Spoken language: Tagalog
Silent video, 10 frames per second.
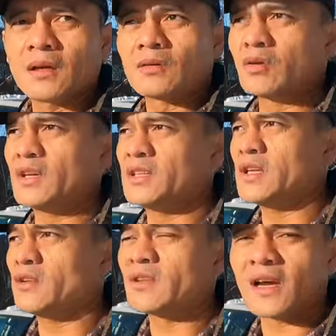kung
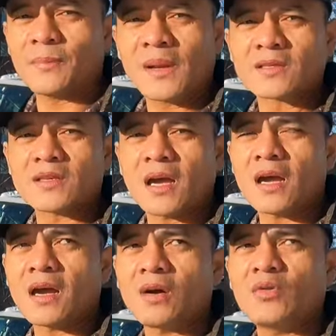hindi yun nakaplug
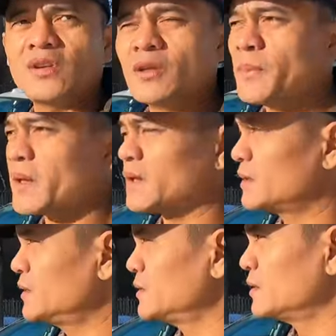sa Winnipeg
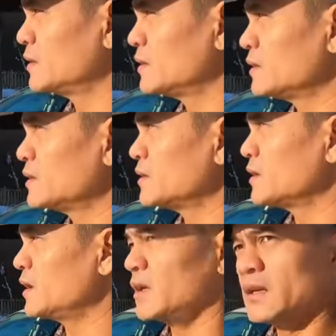
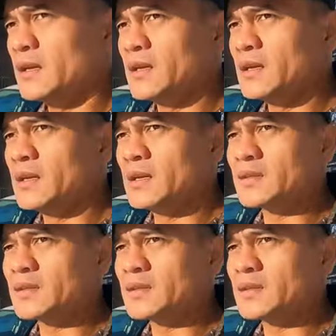eh